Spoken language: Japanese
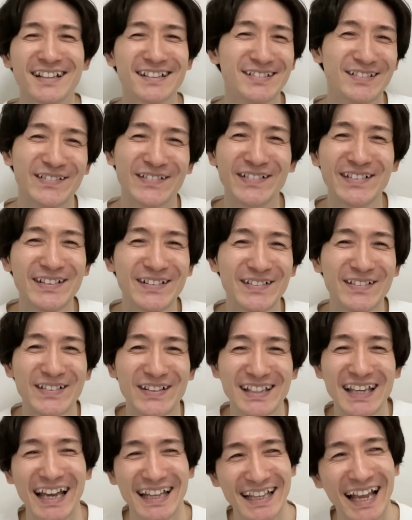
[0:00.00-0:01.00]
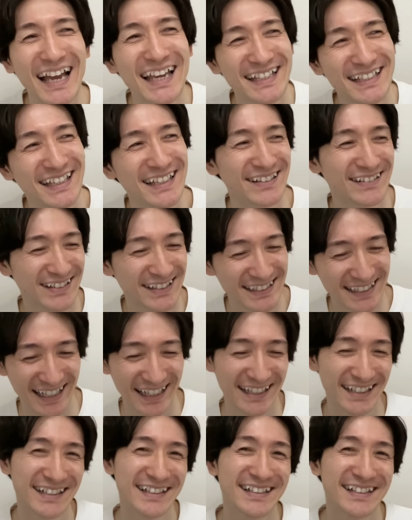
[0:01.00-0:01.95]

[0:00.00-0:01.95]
そういうことじゃないけどさ。